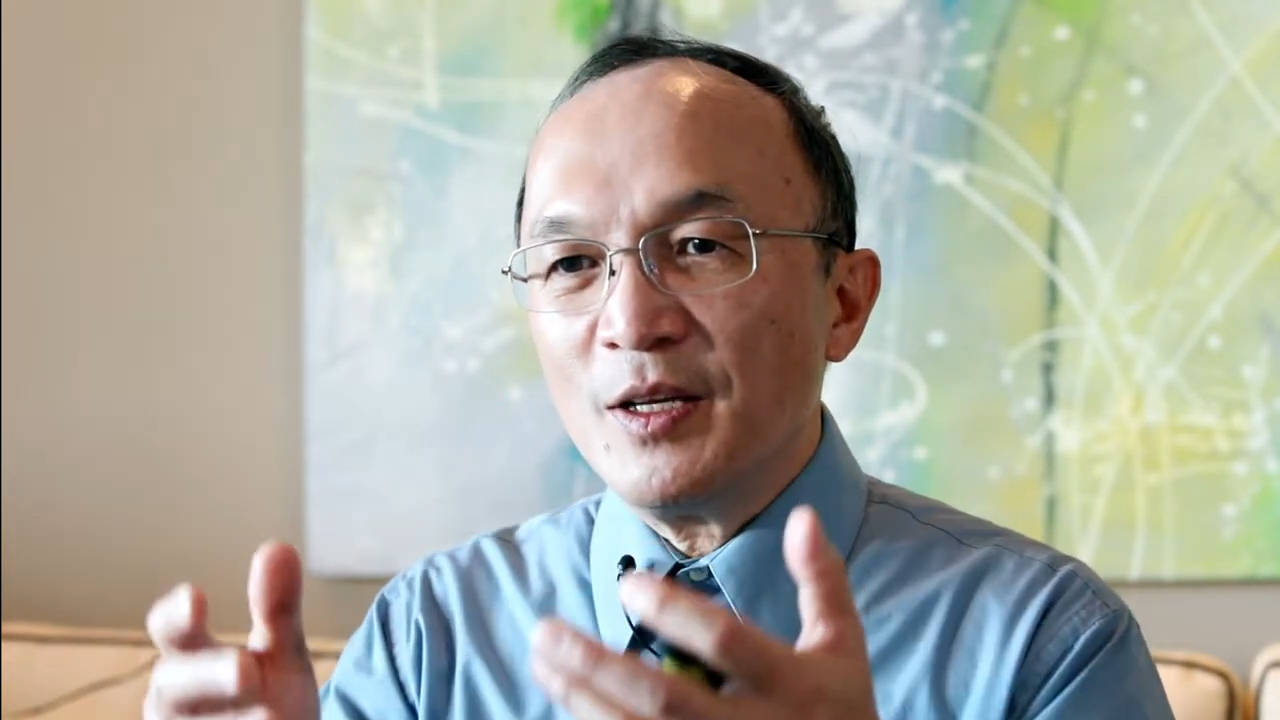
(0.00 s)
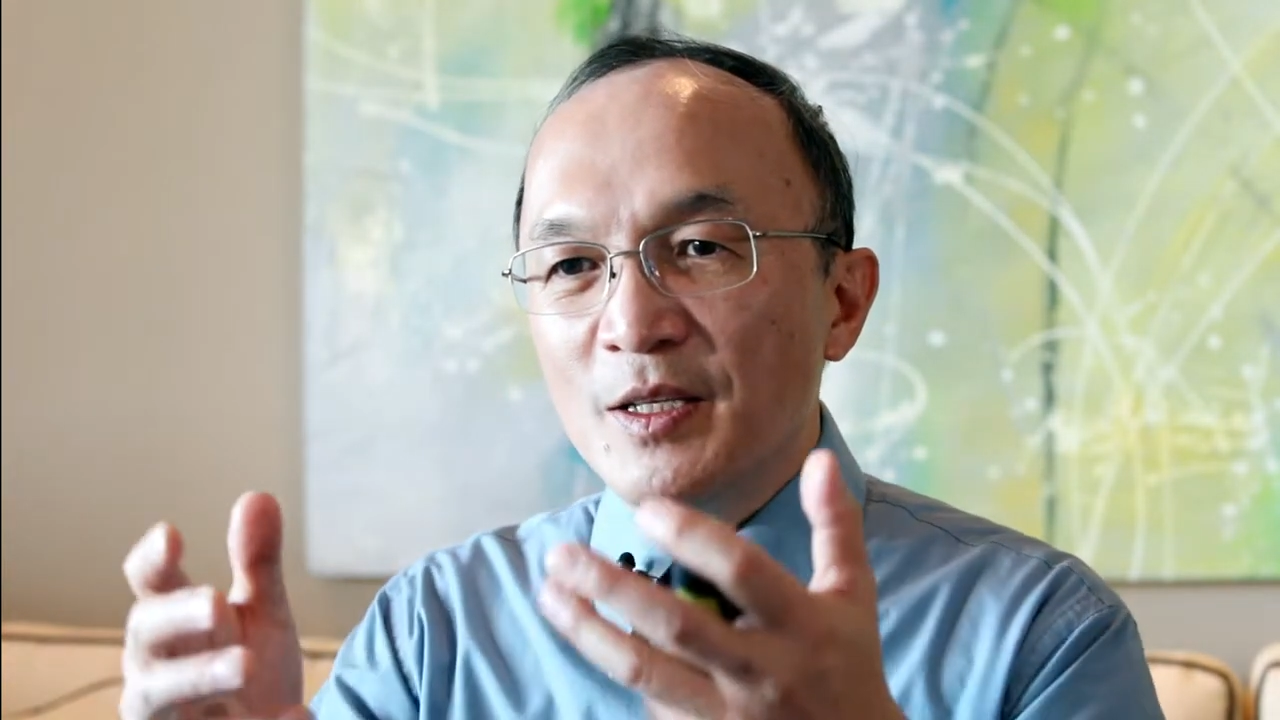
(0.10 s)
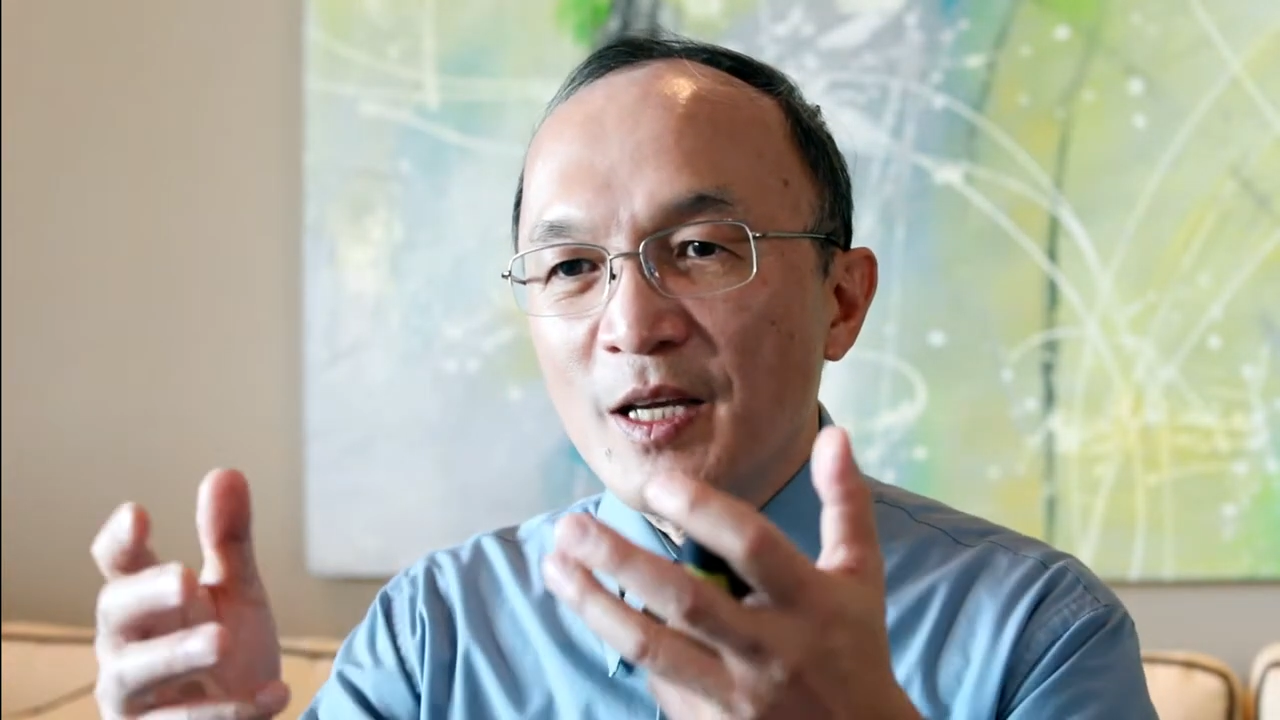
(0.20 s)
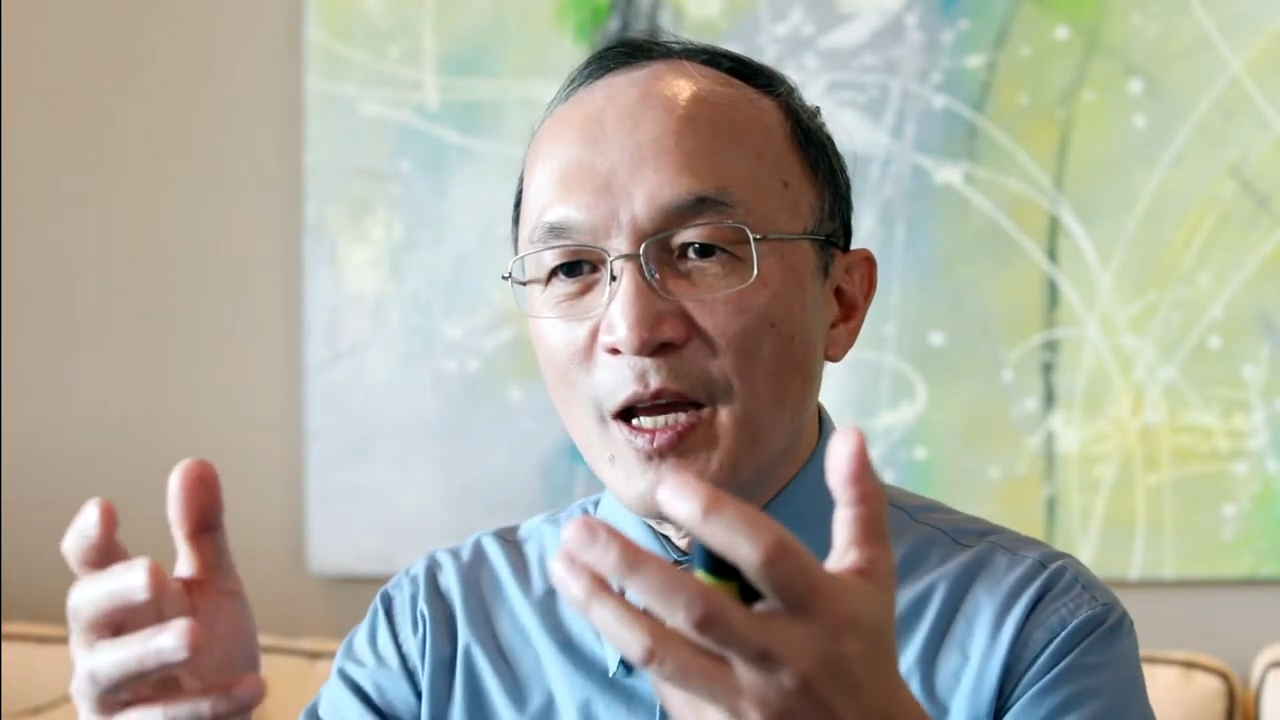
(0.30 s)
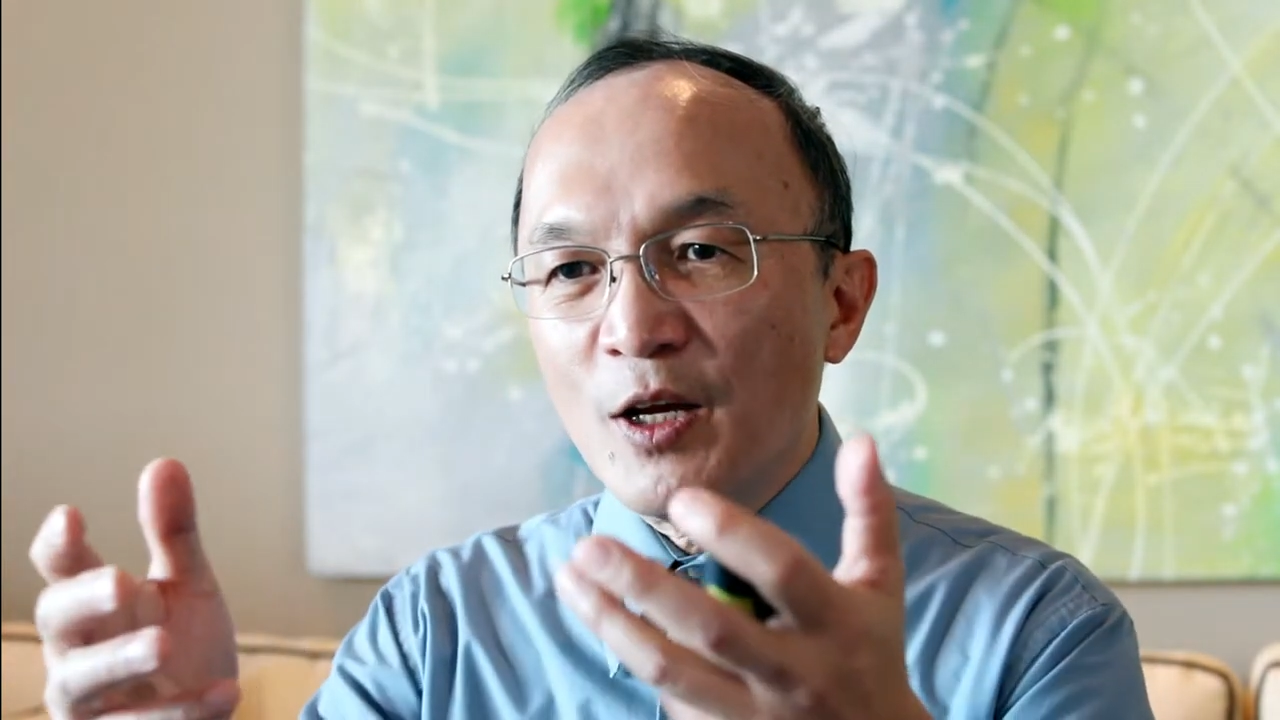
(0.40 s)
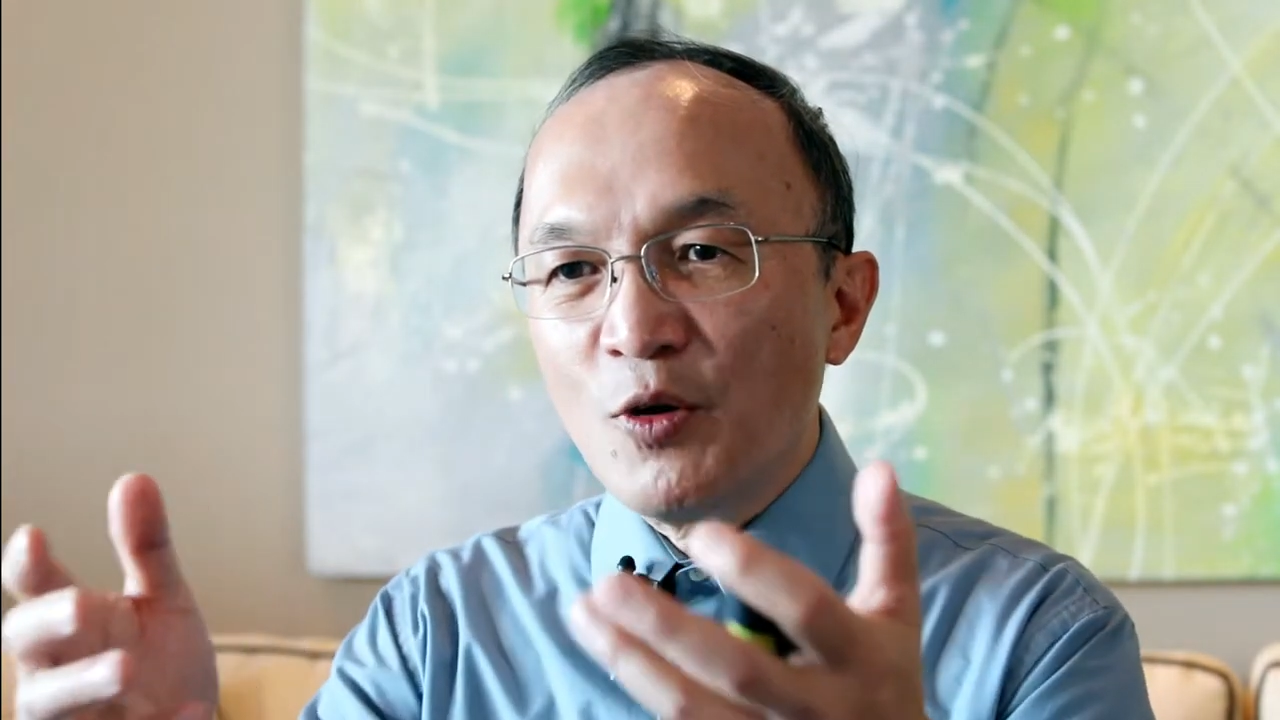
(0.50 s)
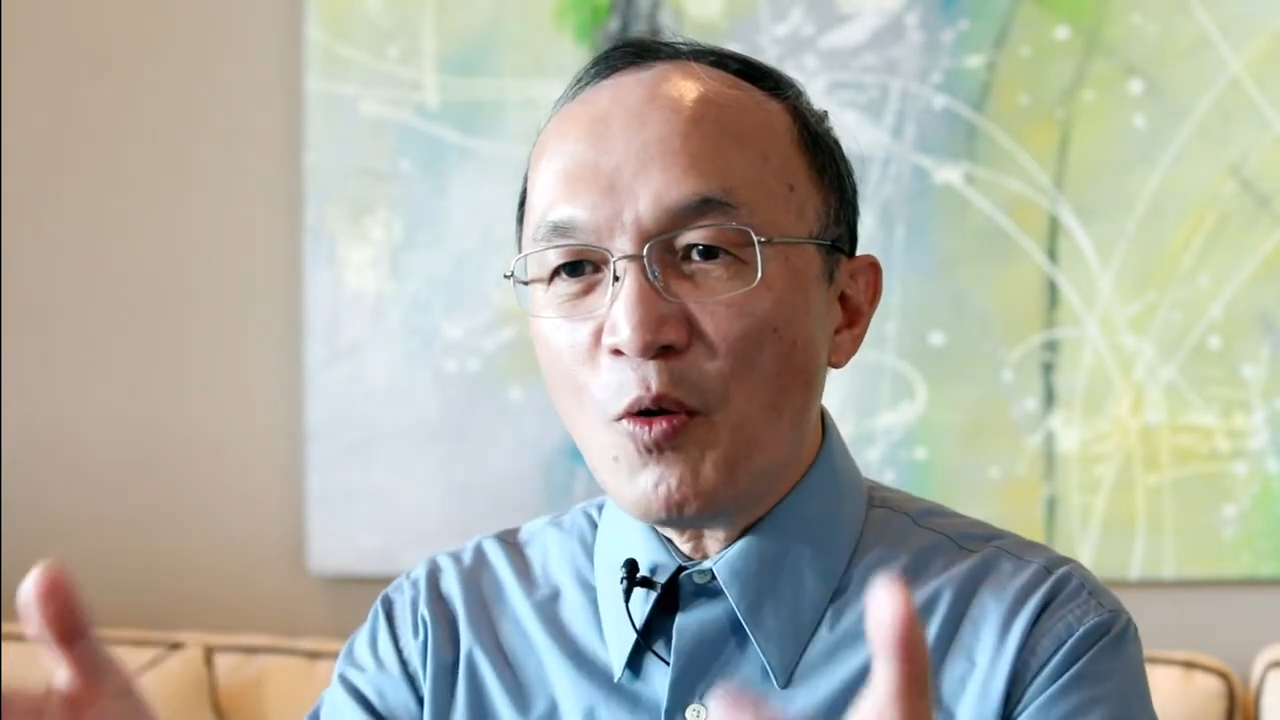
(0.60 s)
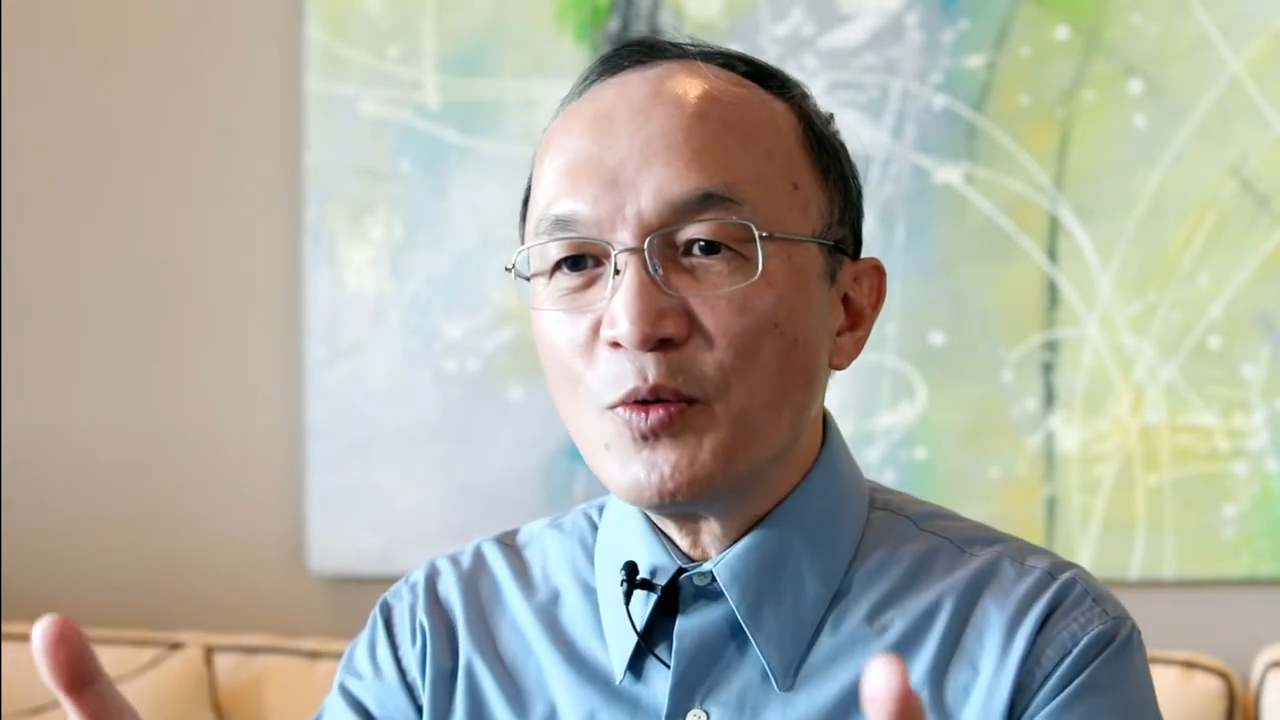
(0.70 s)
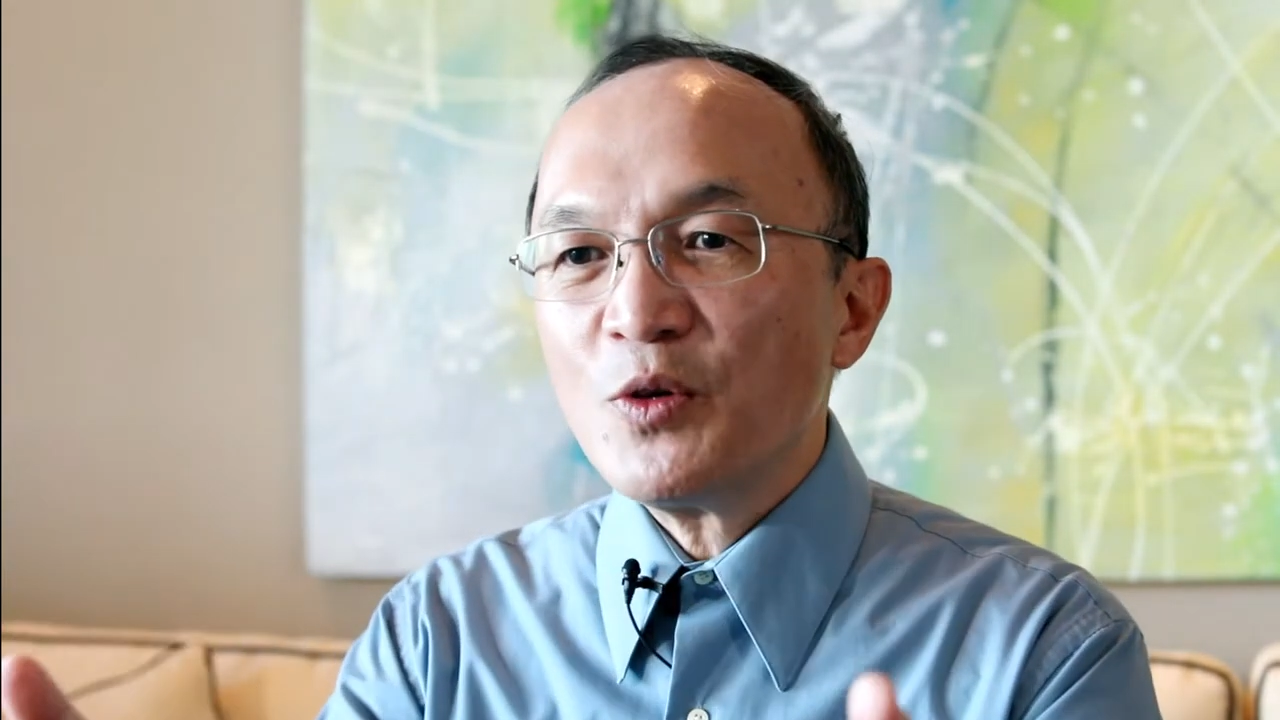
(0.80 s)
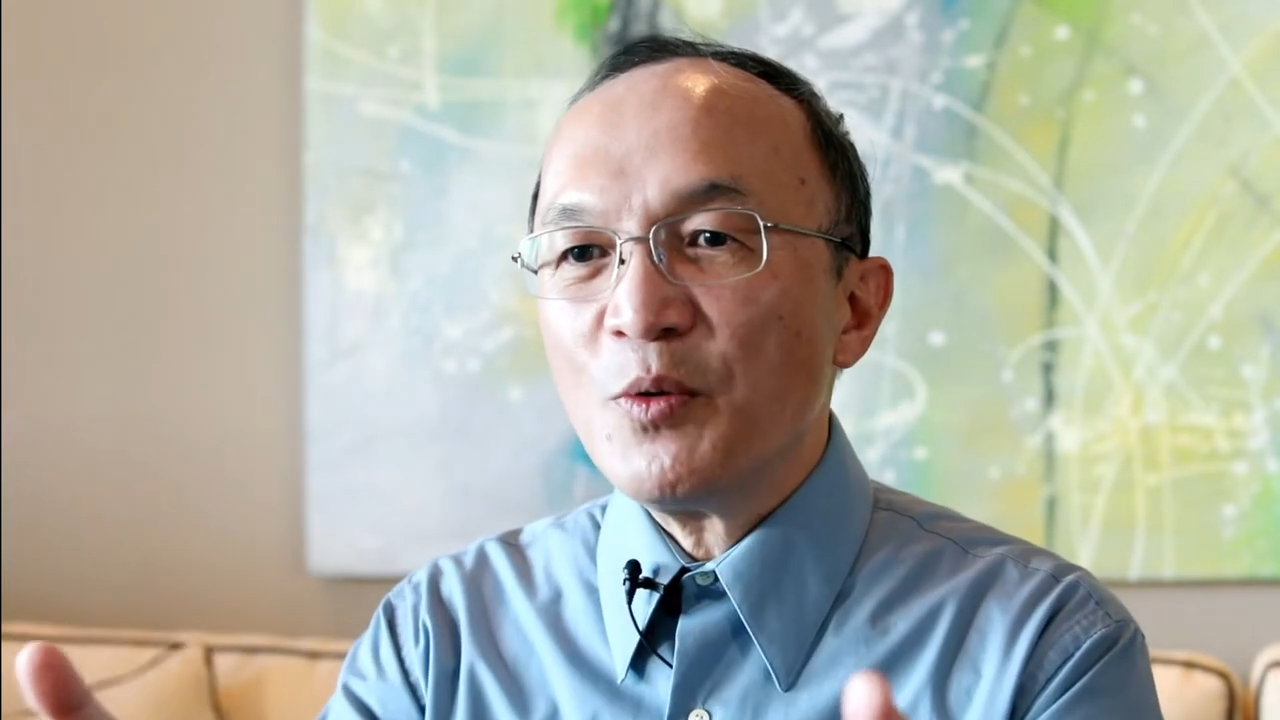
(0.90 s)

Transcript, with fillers: 在公